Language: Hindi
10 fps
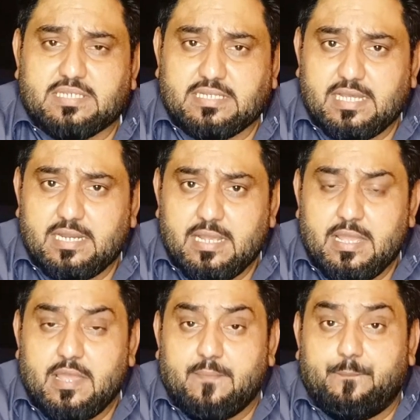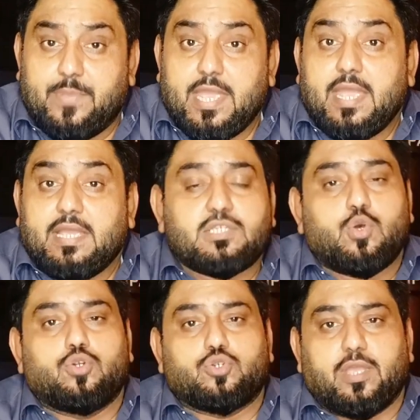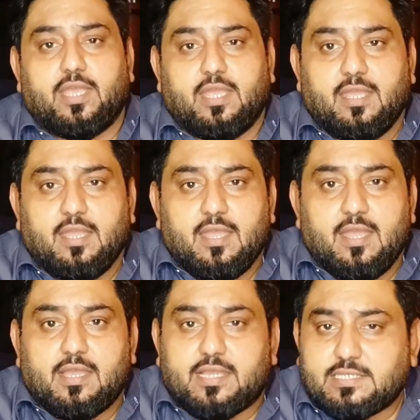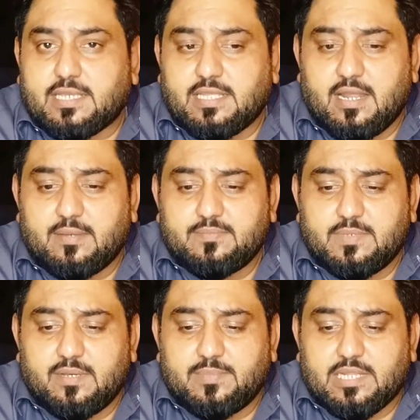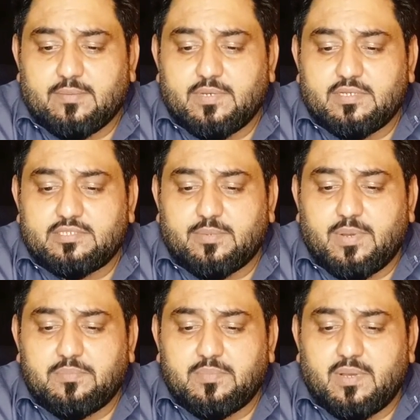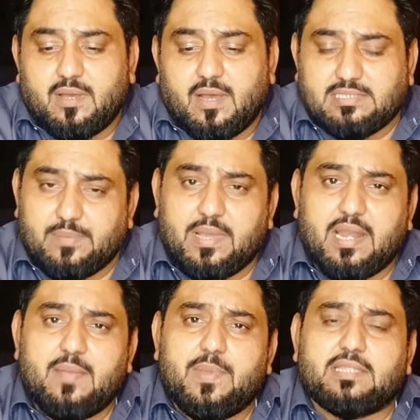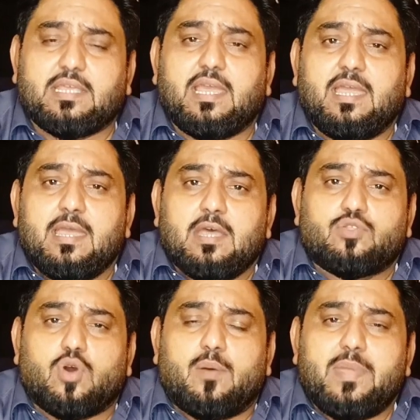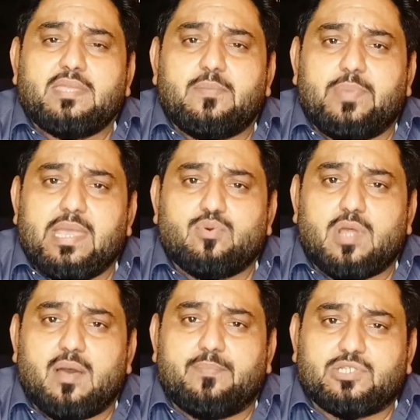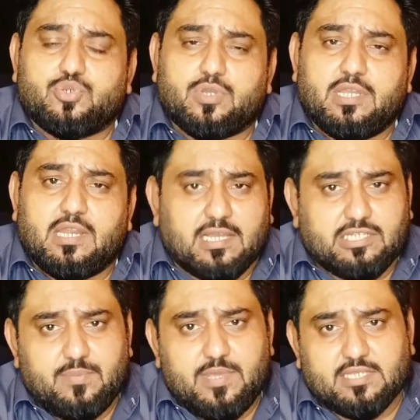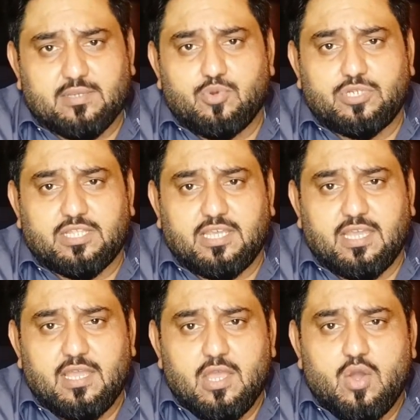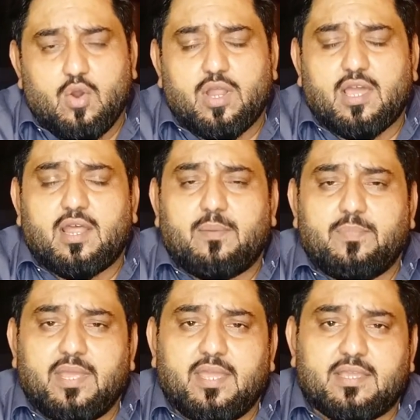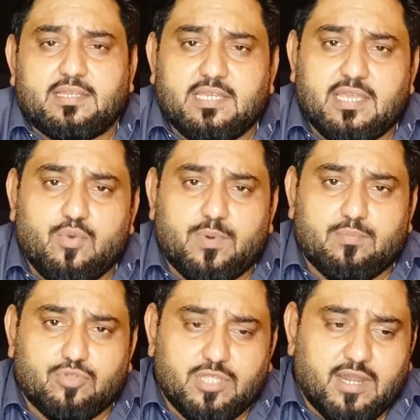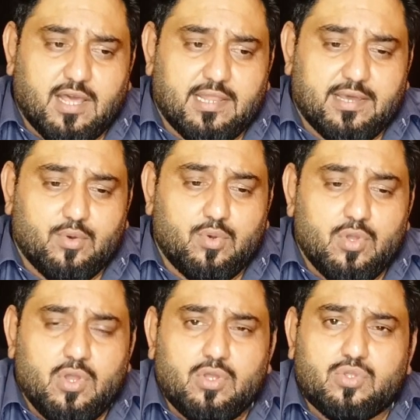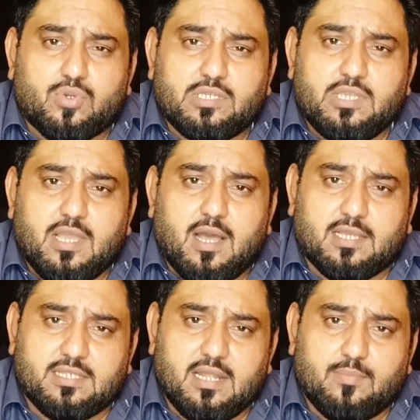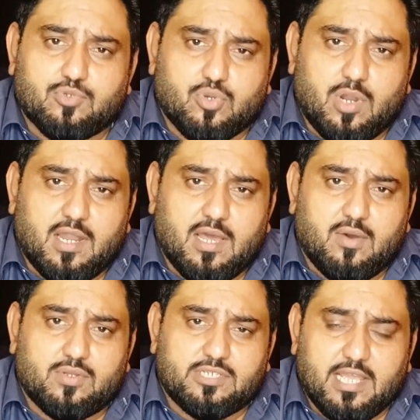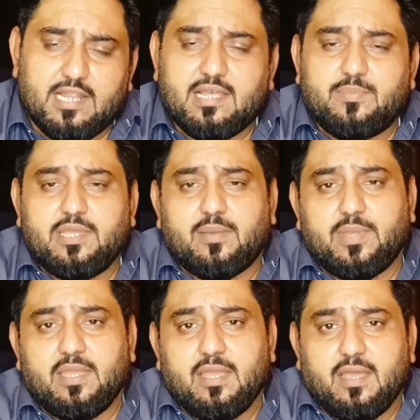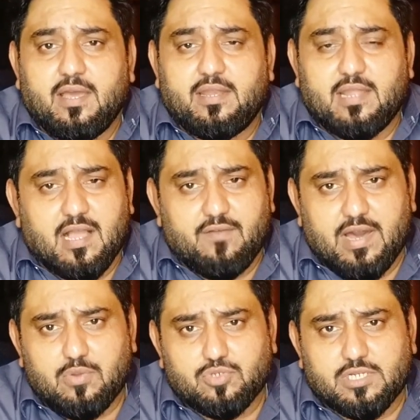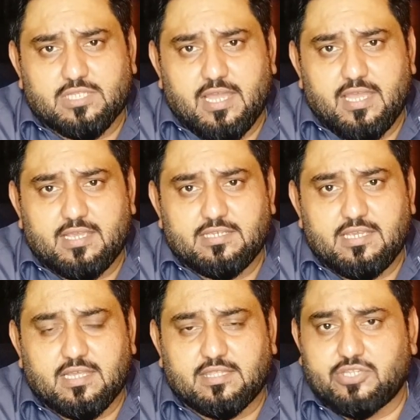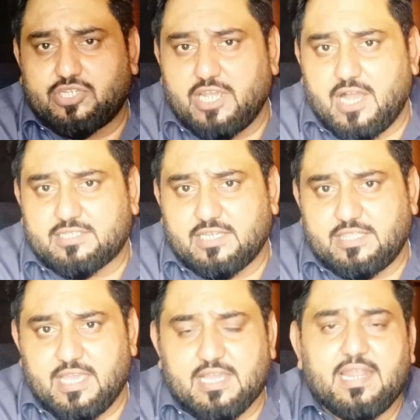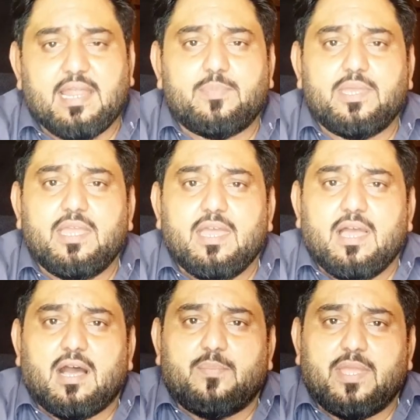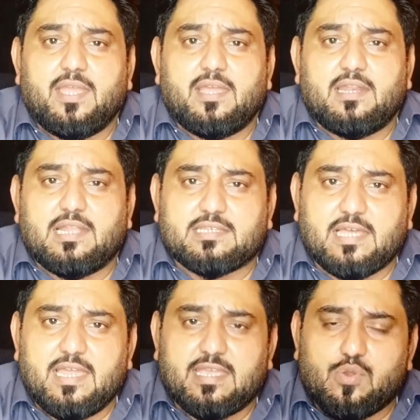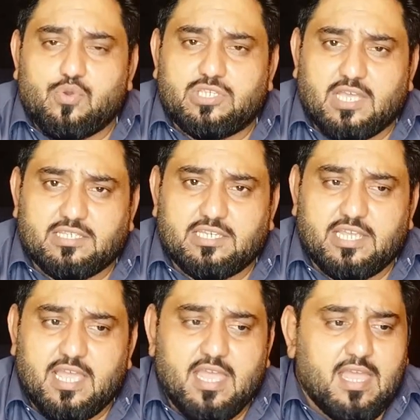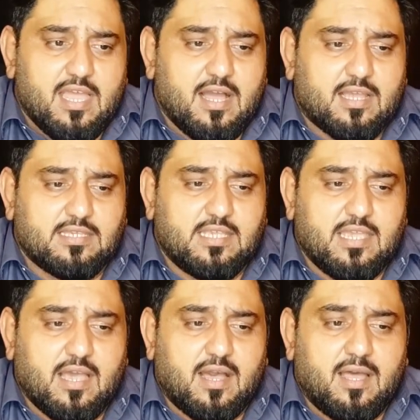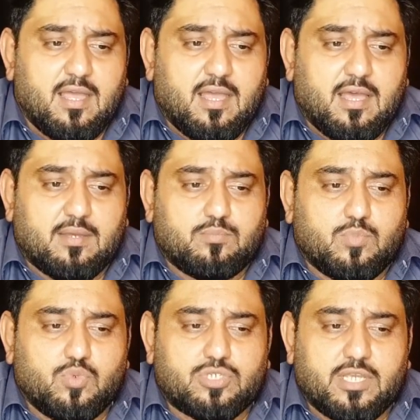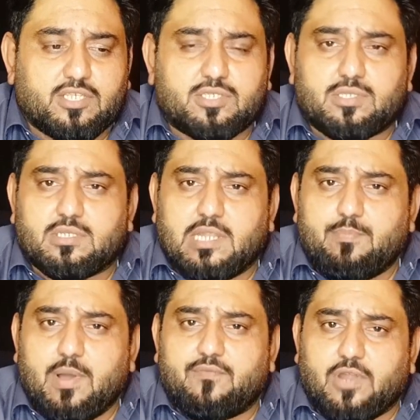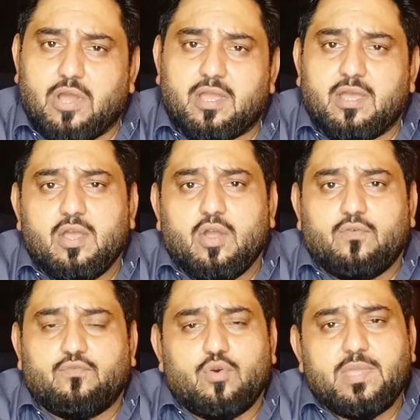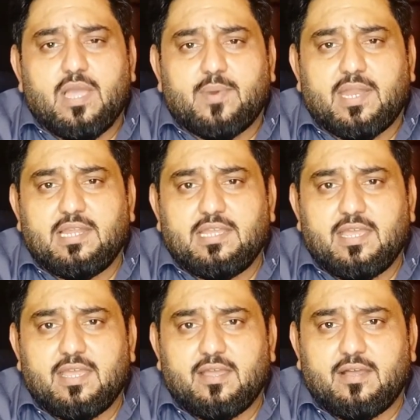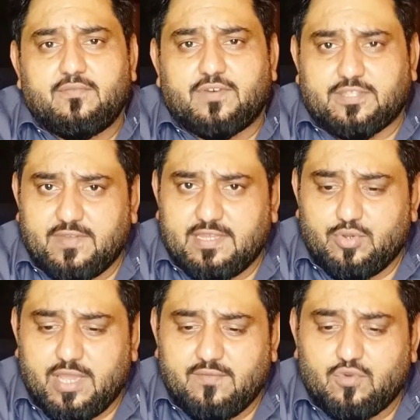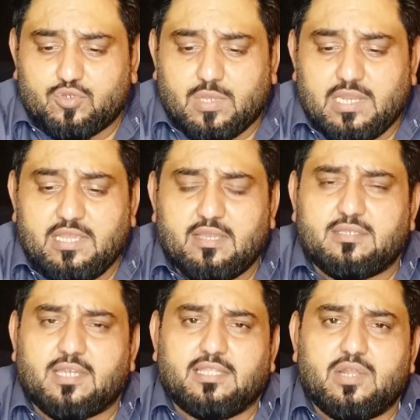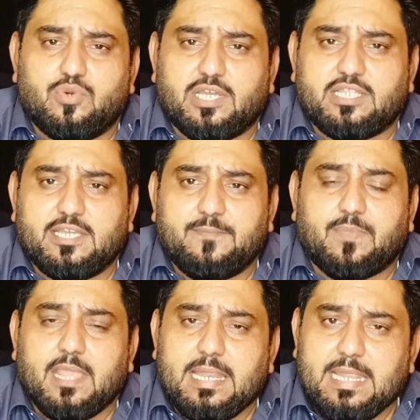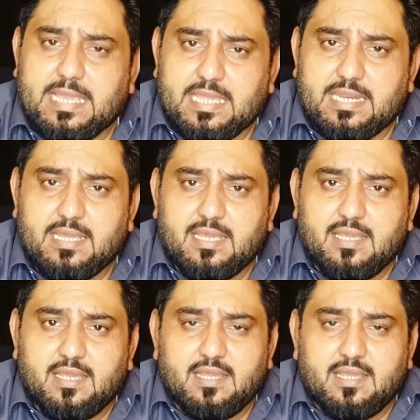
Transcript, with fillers: किस कदर बेहिस हो चुके हैं किस कदर हम मतलब जब हम हजम करने पे आते हैं तो हमें ये बेगुनाह बच्चों की लाशें भी हजम हो जाती हैं और अगर हमने किसी के ऊपर मुद्दा डालना हो तो किसी का हंसना मुस्कुराना और चहलना भी हमें नागवार गुजरता है किसी का तिरछी आंख से देख लेना भी हमें लगता है कि कोई साजिश है किसी का मुंह से स्लिप ऑफ टंग वो भी हमारे लिए फतवे जो है वो उसके लिए सादर हो जाते हैं लेकिन